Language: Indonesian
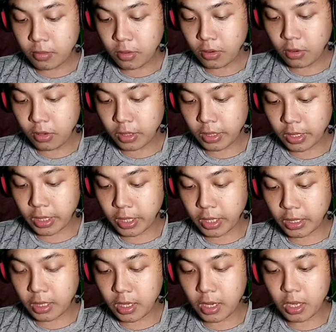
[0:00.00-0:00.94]
oke
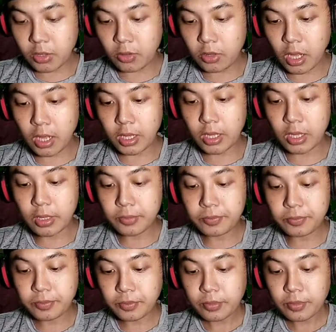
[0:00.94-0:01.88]
kita lanjut lagi
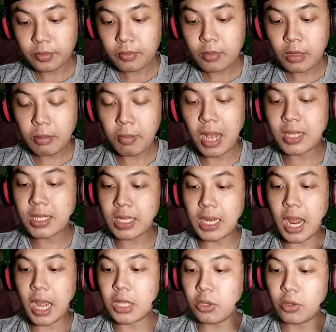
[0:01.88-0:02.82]
masih
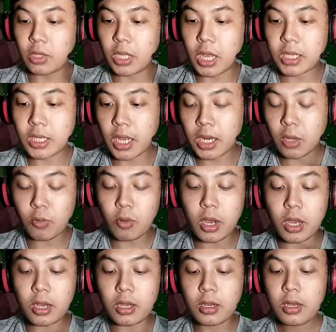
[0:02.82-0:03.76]
lanjut guys karena
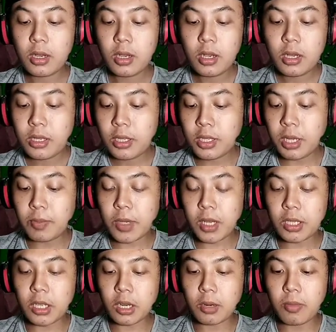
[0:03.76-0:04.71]
gue di sini
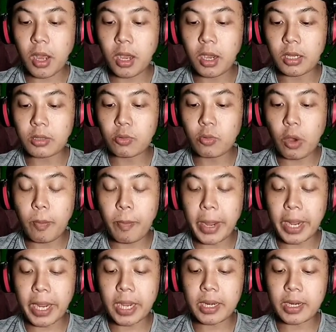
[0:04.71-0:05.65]
penasaran banget, gue
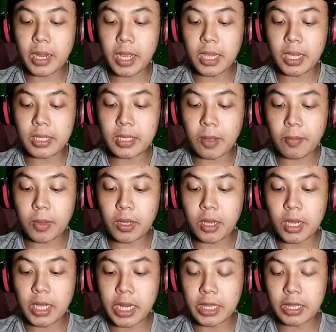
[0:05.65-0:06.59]
pengen naikin sampai
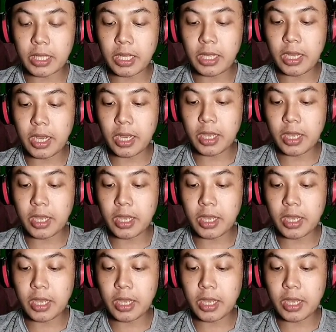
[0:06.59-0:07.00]
ke grade 3